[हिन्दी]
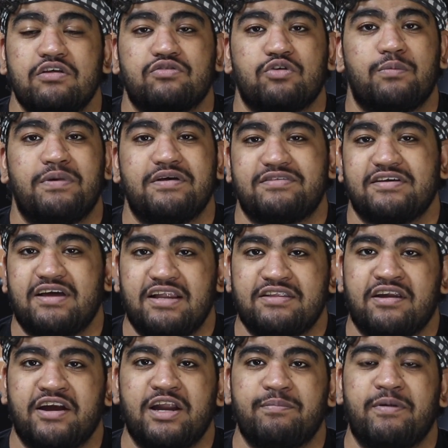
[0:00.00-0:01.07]
सो बेसिकली
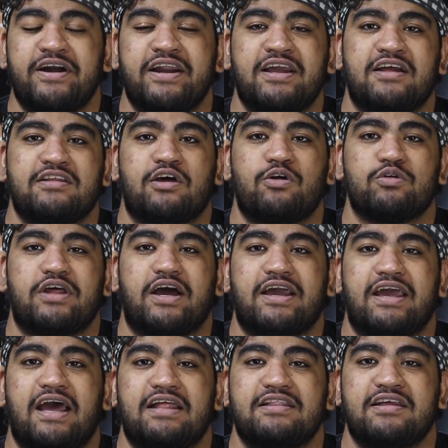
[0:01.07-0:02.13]
थ्री डी प्रिंटिंग के अंदर होता
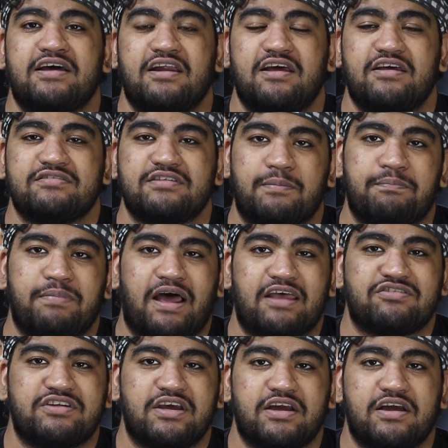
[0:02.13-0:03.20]
क्या है देर इज़ अ
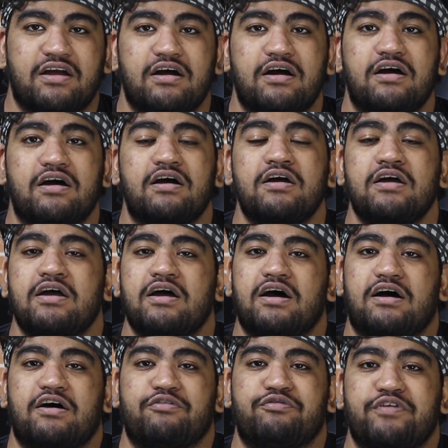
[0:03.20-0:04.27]
प्लास्टिक
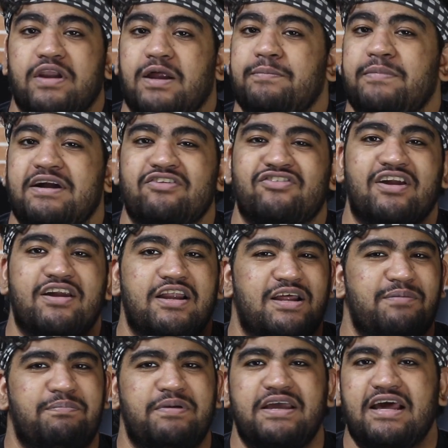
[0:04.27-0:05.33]
फिलामेंट
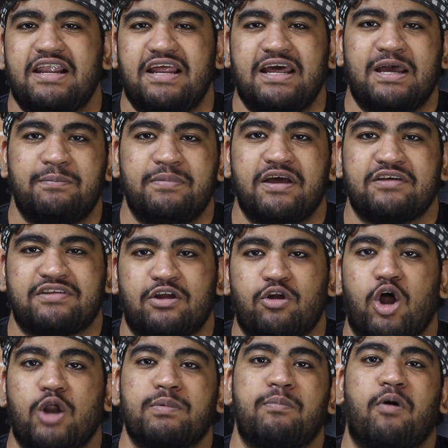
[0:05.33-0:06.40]
जनरली पी एल ए बी एस एन
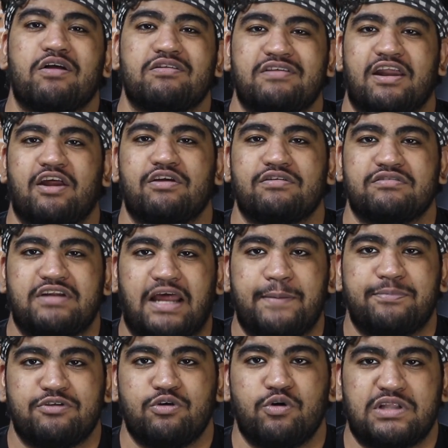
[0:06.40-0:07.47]
और भी बहुत सारे
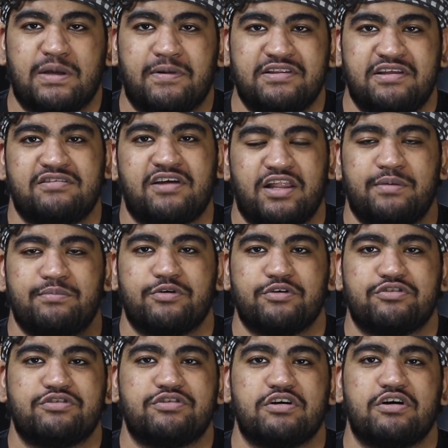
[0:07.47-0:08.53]
टाइप्स की होते हैं बट दीज आर द
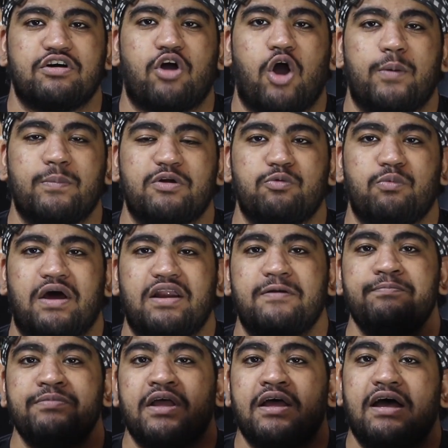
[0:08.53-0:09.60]
मोस्ट कॉमन
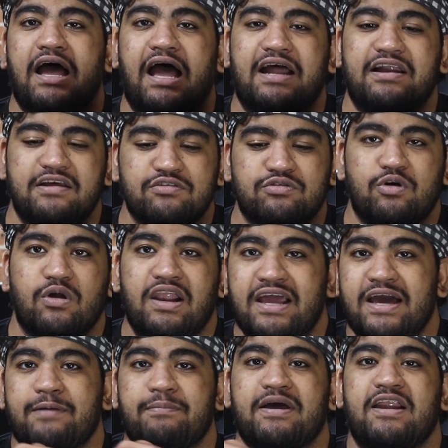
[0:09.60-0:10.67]
वन एंड इसको
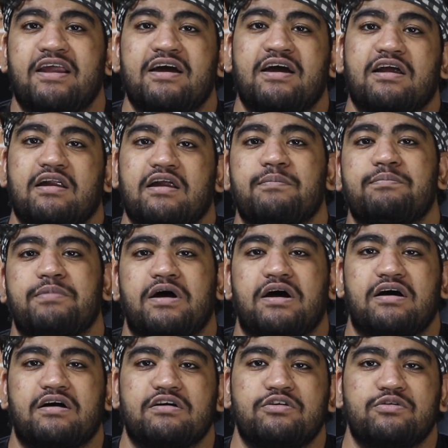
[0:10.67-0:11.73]
लेयर बाय
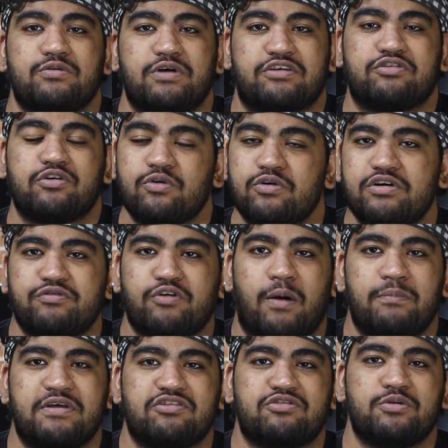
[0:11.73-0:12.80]
लेयर यू एक्सट्रूड
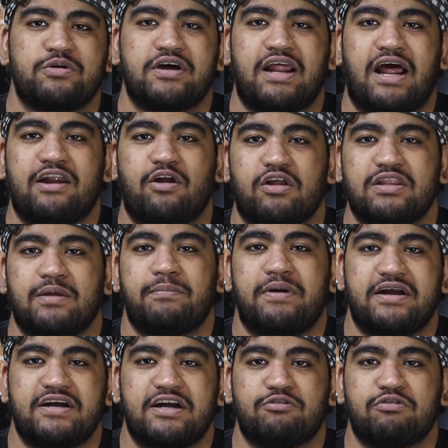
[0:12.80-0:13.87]
फ्रॉम द एक्सट्रूडर एंड ऑन द
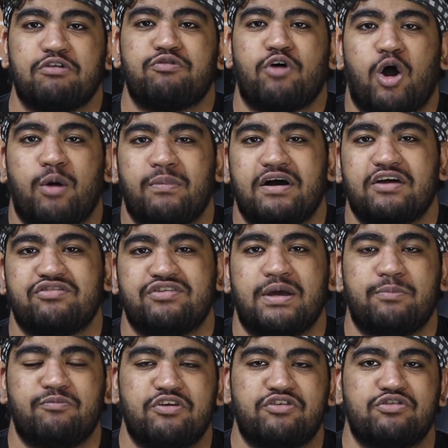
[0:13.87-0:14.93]
बेड इट विल फॉर्म अ
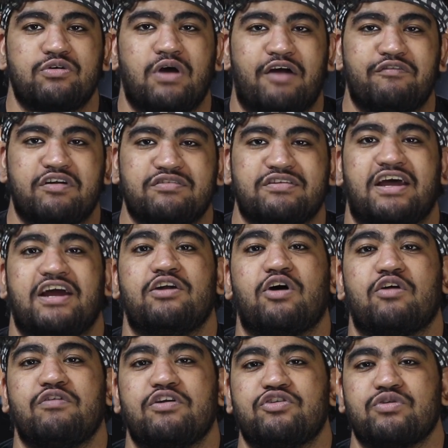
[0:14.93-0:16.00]
शेप विच यू हैव
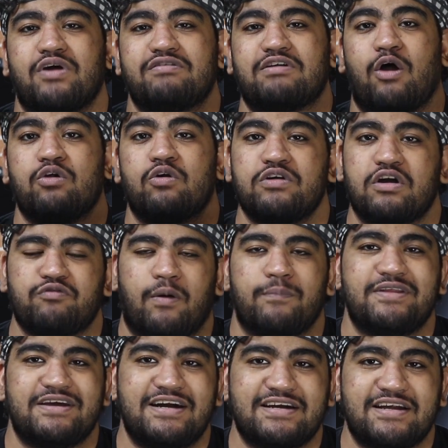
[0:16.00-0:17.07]
डिजाइंड और विच यू हैव डाउनलोडेड
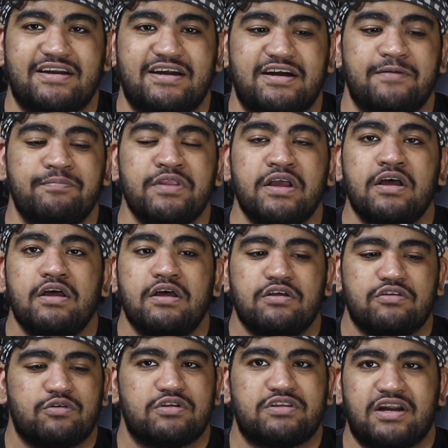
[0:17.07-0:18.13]
फ्रॉम द इंटरनेट
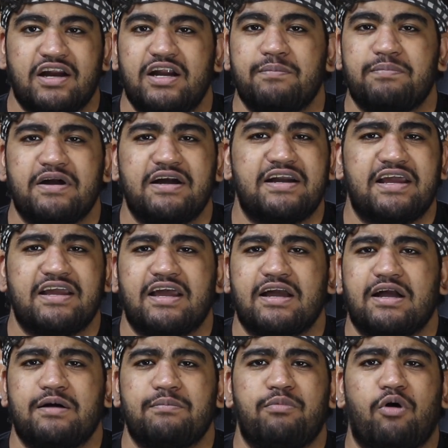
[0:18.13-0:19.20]
सो थ्री डी प्रिंटिंग
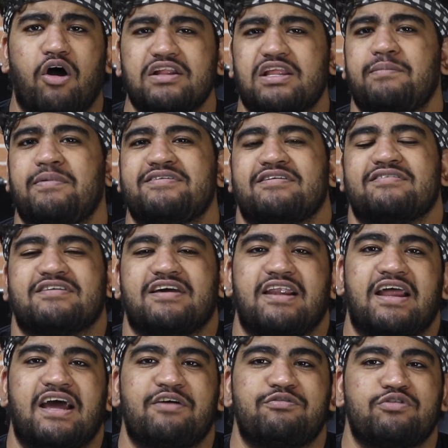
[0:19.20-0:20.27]
एक बहुत अमेजिंग
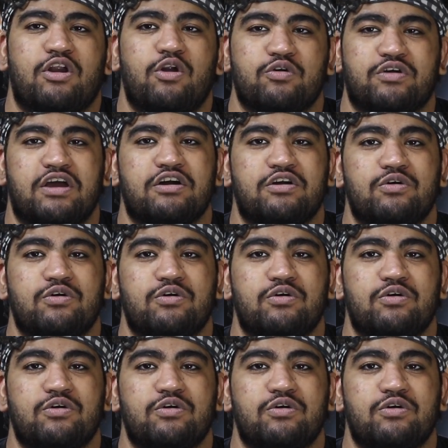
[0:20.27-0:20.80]
स्किल है इफ़ यू आर लुकिंग